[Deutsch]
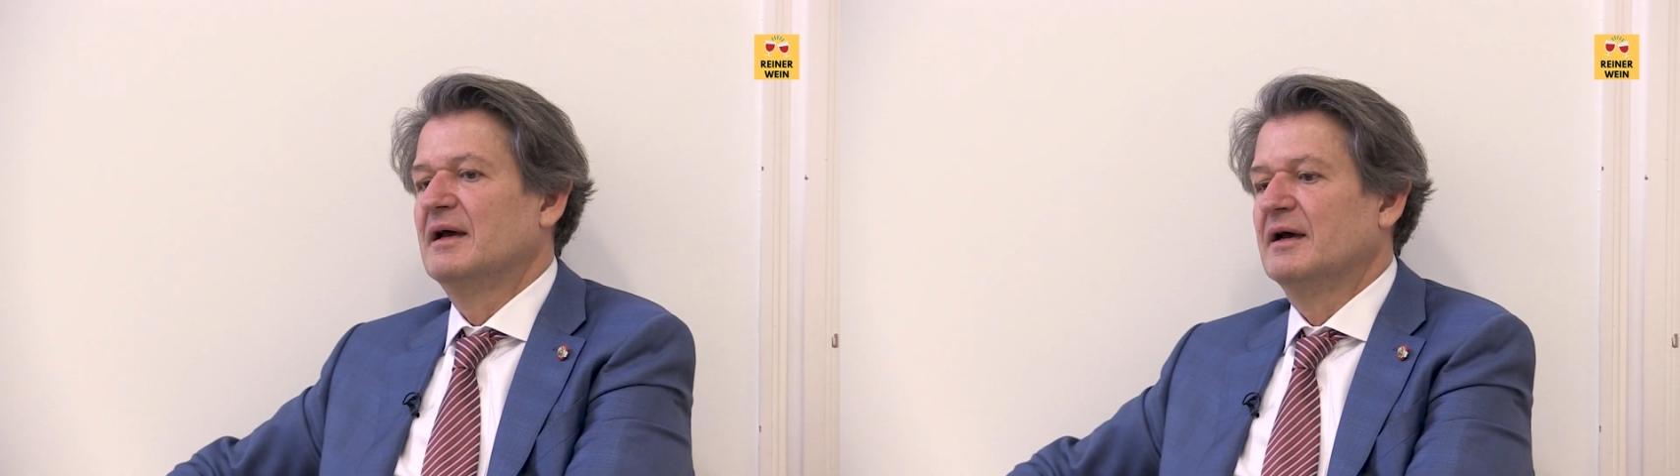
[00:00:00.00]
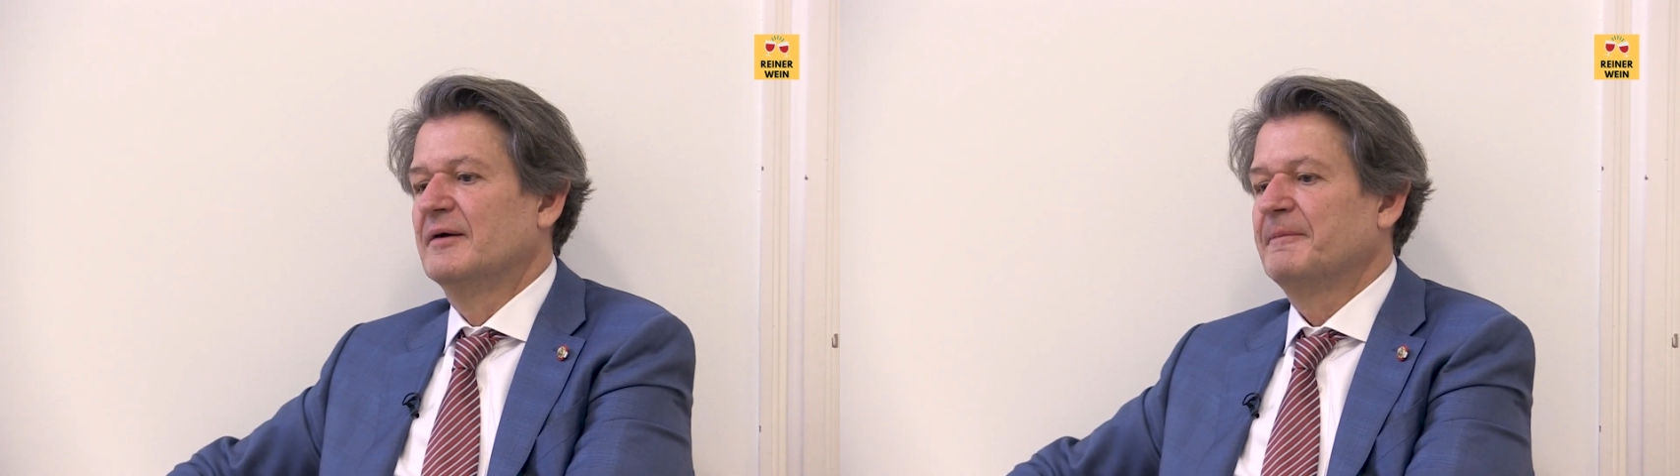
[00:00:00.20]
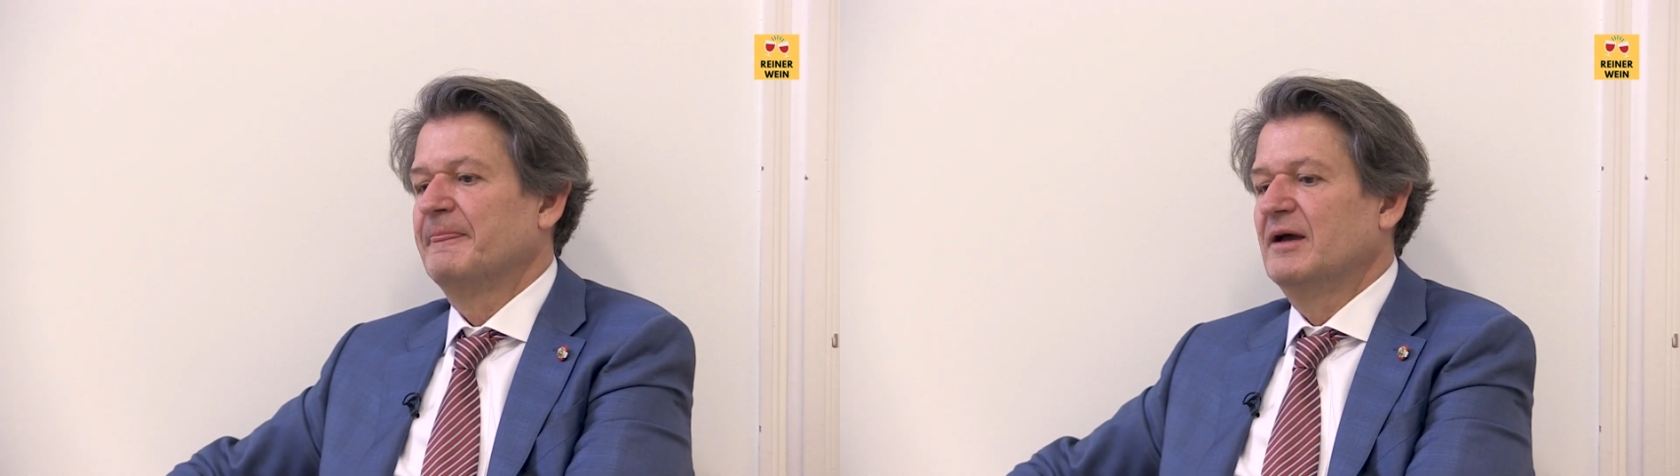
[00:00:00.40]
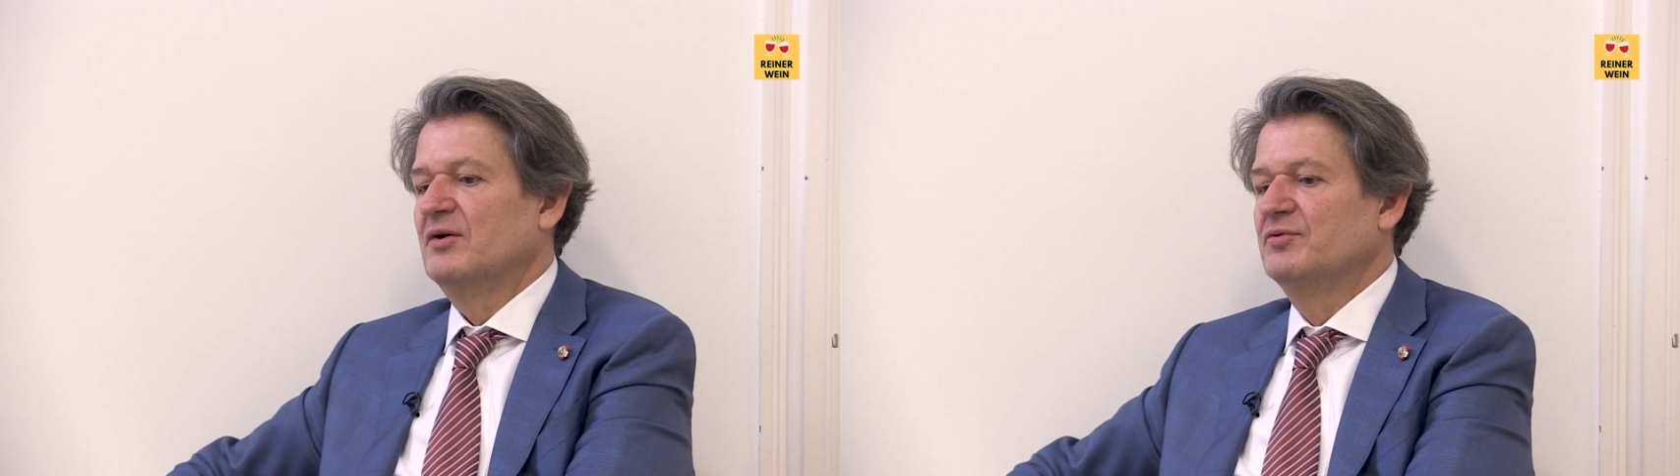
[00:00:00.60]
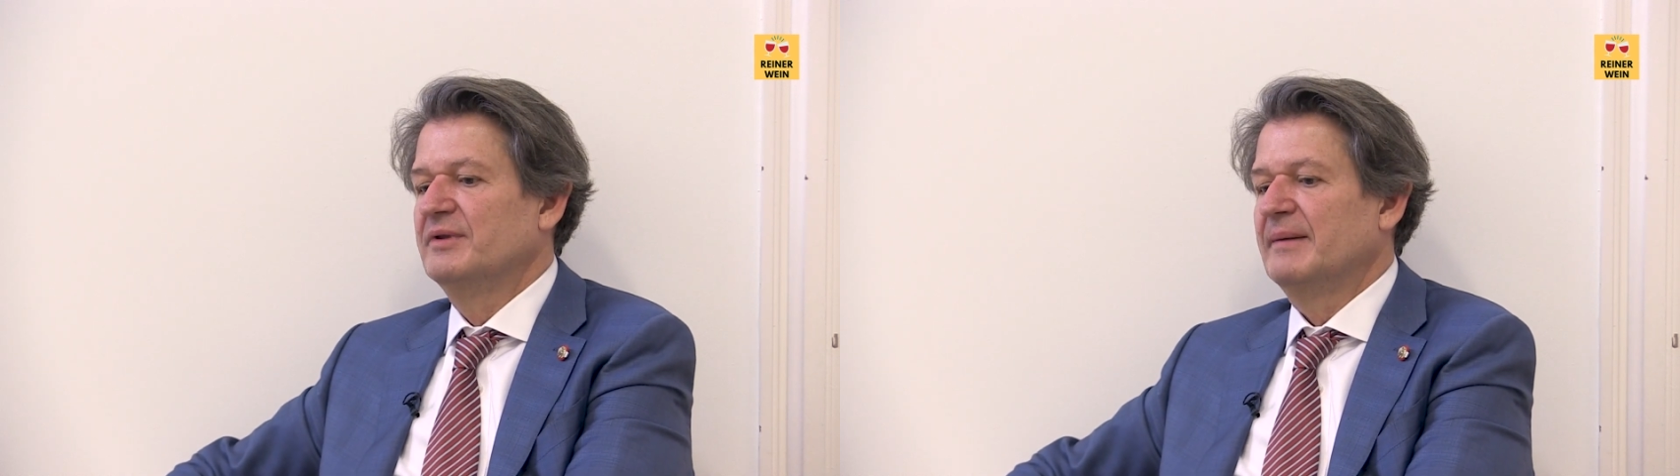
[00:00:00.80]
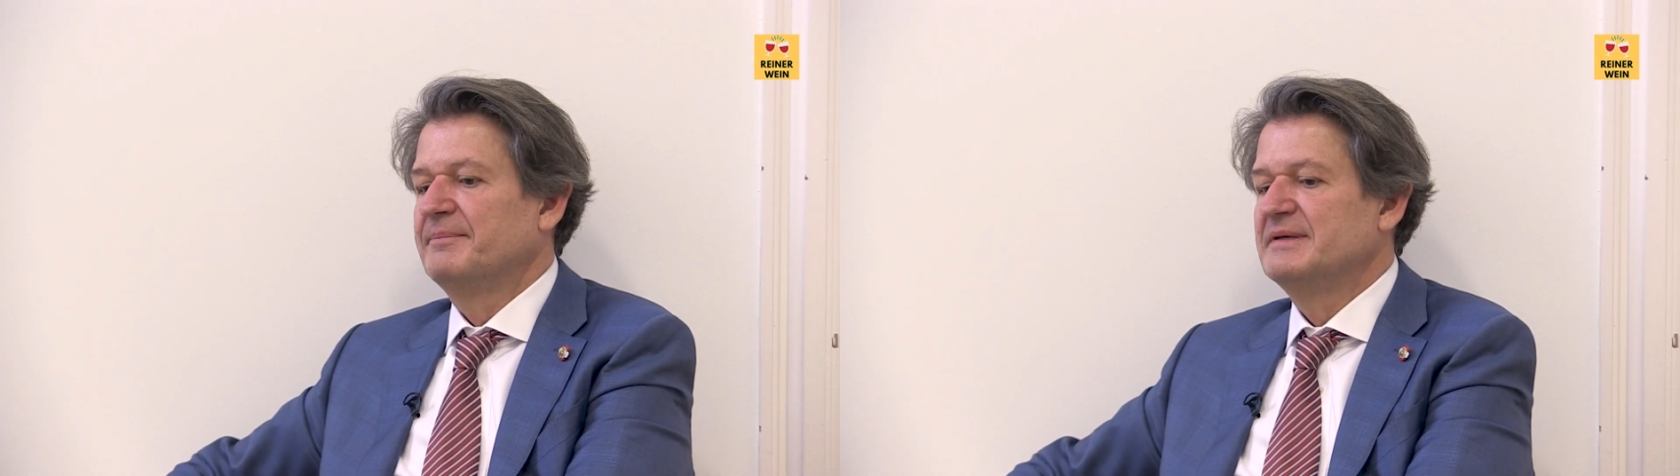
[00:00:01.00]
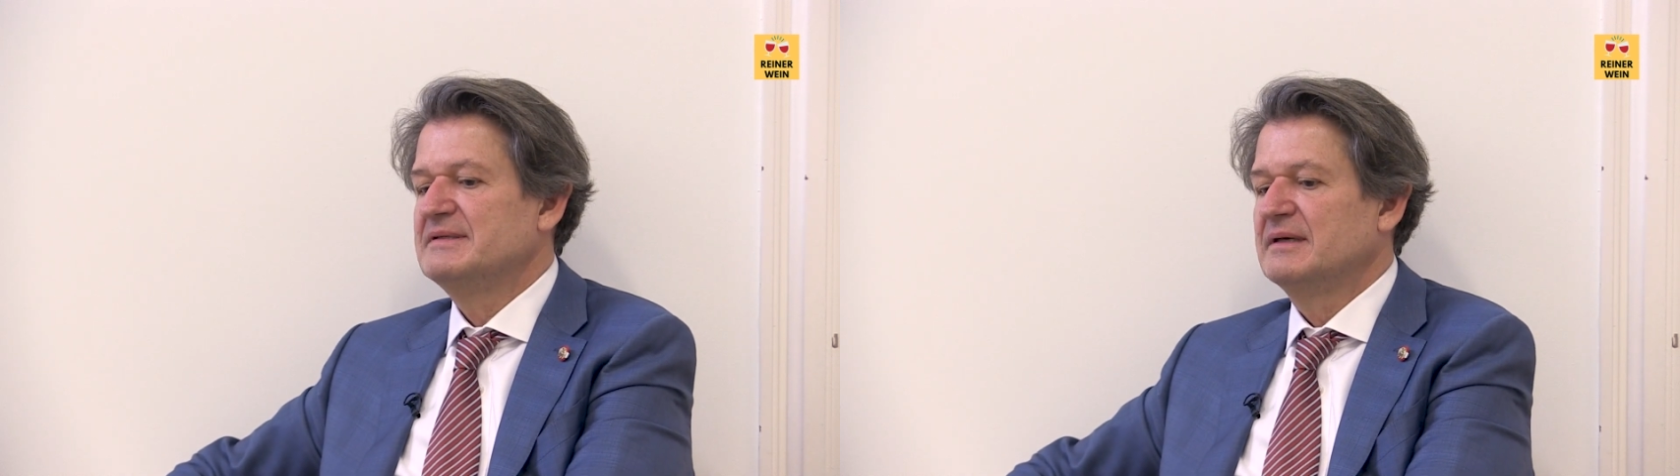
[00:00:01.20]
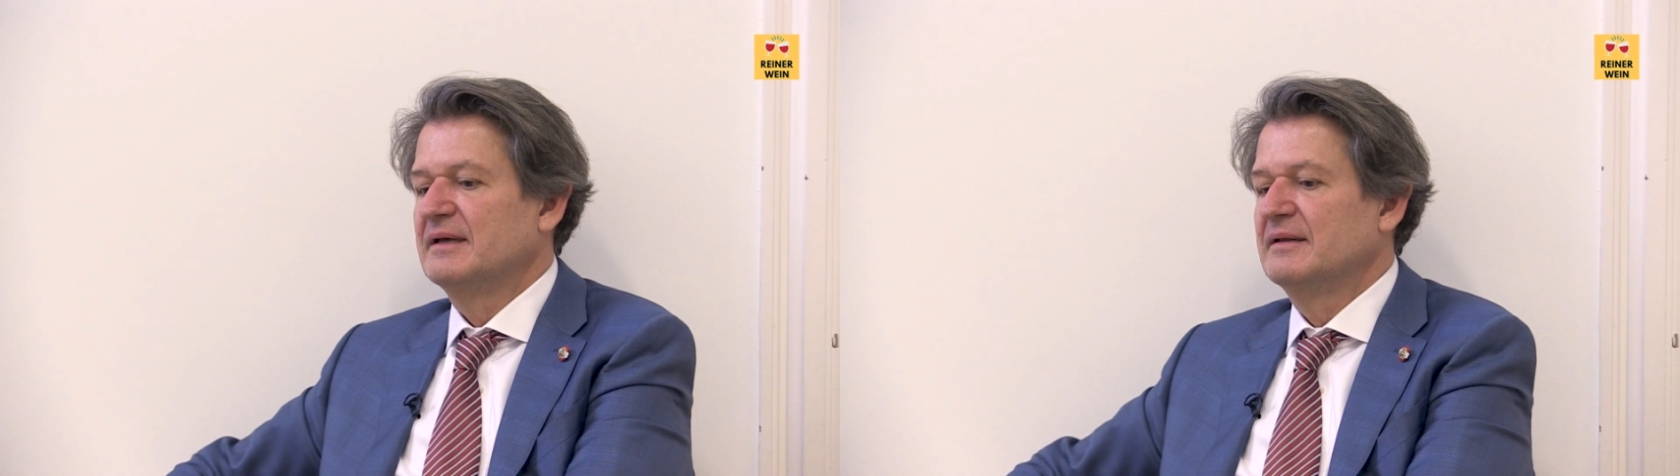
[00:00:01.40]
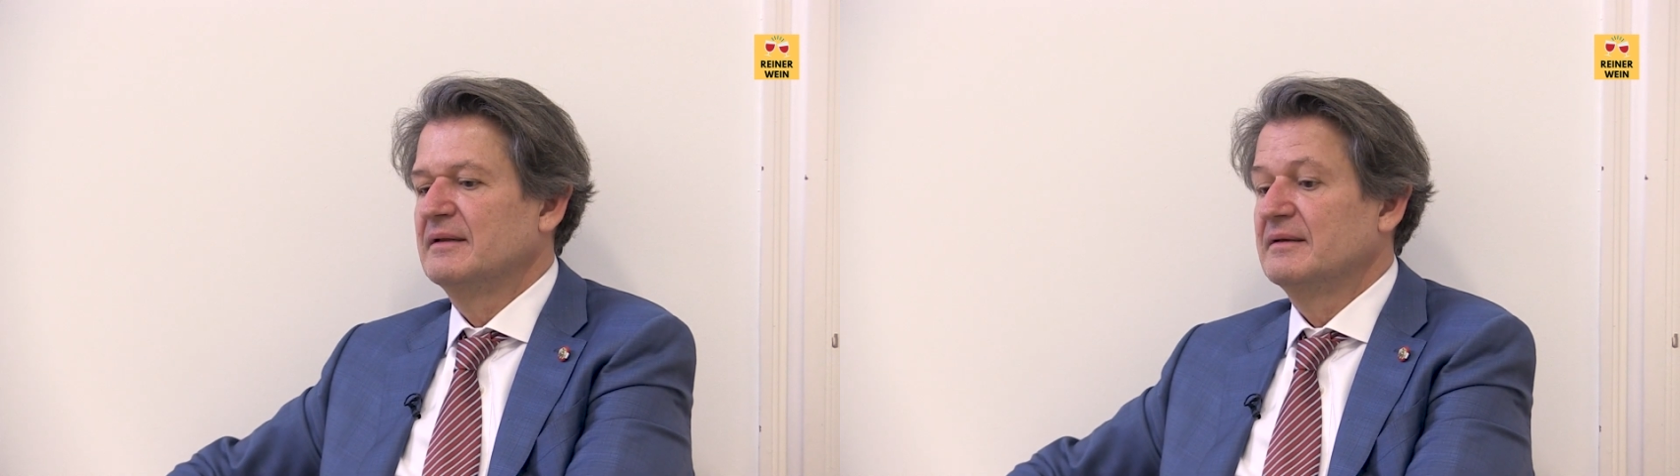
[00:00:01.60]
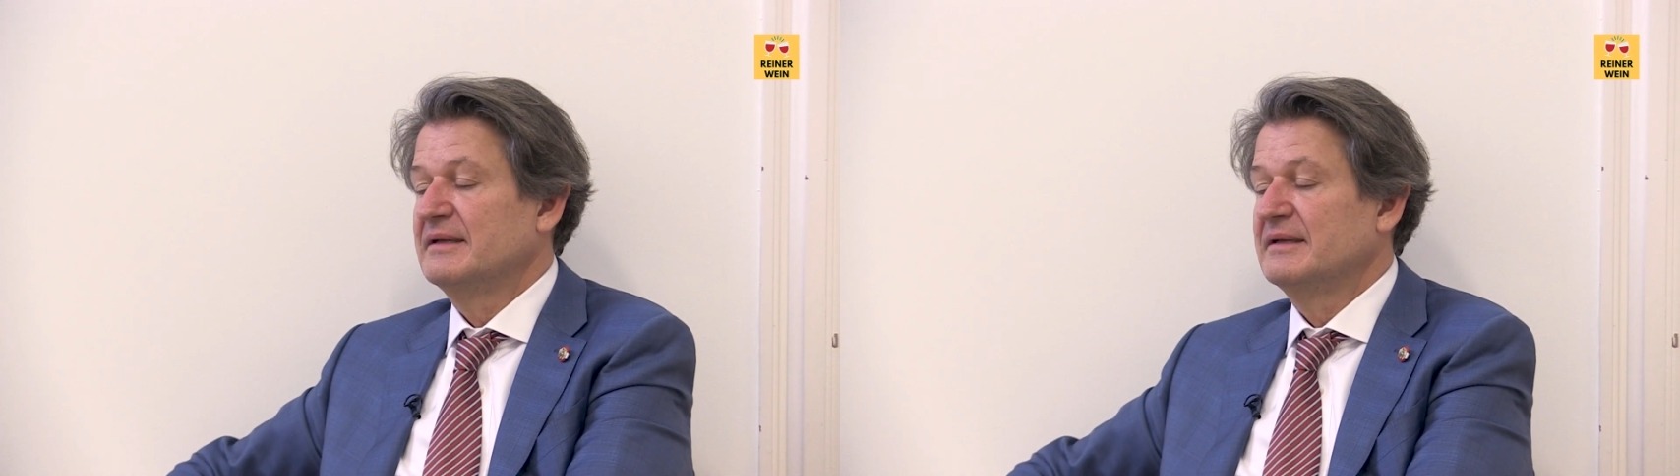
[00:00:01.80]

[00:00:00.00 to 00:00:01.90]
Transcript: Ähm, und ein bisschen,